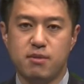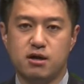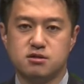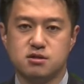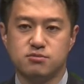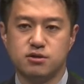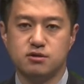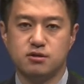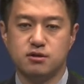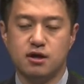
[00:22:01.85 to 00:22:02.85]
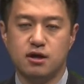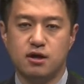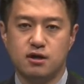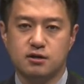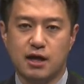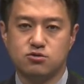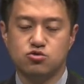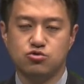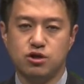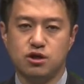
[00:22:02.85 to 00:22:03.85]
말씀은
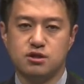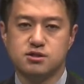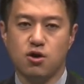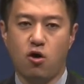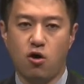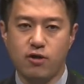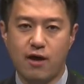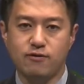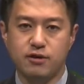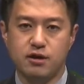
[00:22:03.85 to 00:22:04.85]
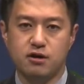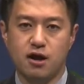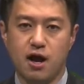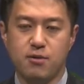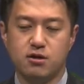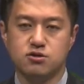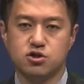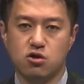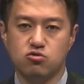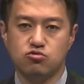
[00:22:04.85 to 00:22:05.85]
단순히 선한 일을 하면
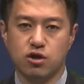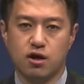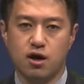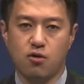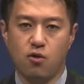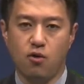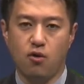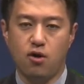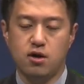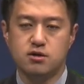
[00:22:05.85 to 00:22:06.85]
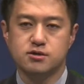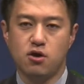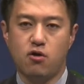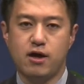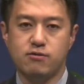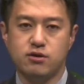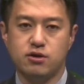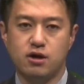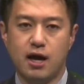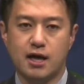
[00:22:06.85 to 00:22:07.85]
천국에 가고 선한
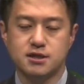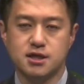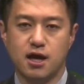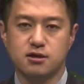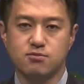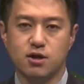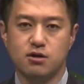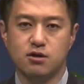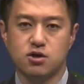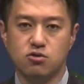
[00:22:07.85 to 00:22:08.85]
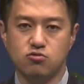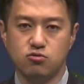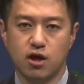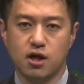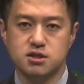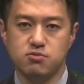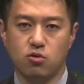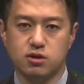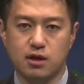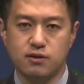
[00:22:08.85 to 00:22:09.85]
일을 하지 않으면 천국에 가지
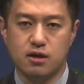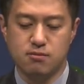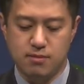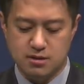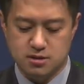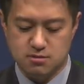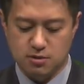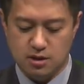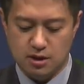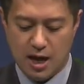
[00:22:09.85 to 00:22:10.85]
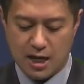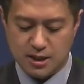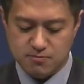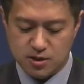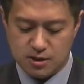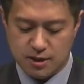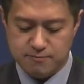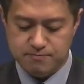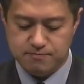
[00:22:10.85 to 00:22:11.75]
못한다는 말씀이 아닙니다.